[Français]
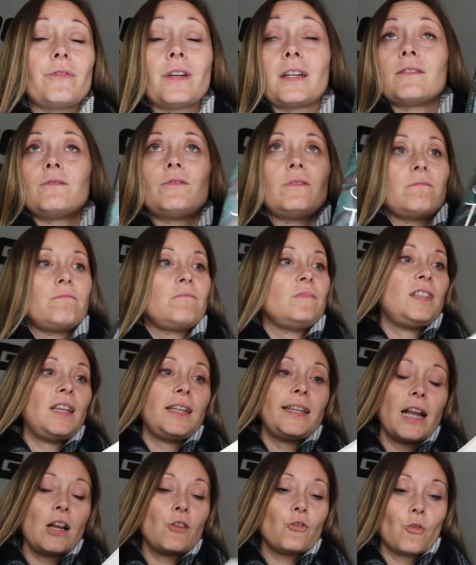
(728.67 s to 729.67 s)
Enfin,
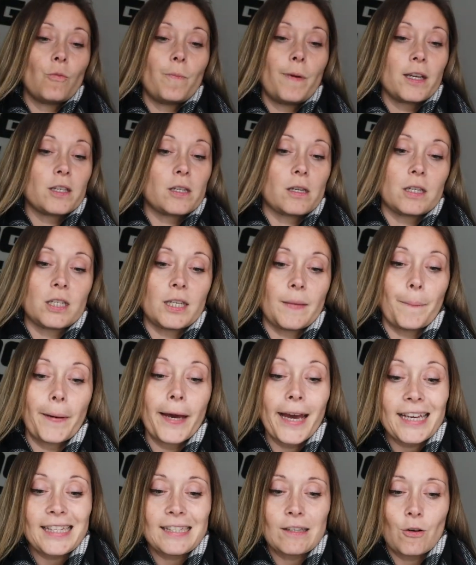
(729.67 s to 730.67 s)
dès quelques pages, j'ai
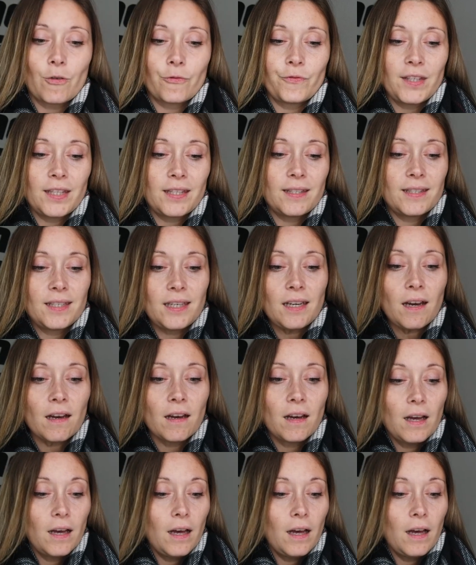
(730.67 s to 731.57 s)
presque envie de dire,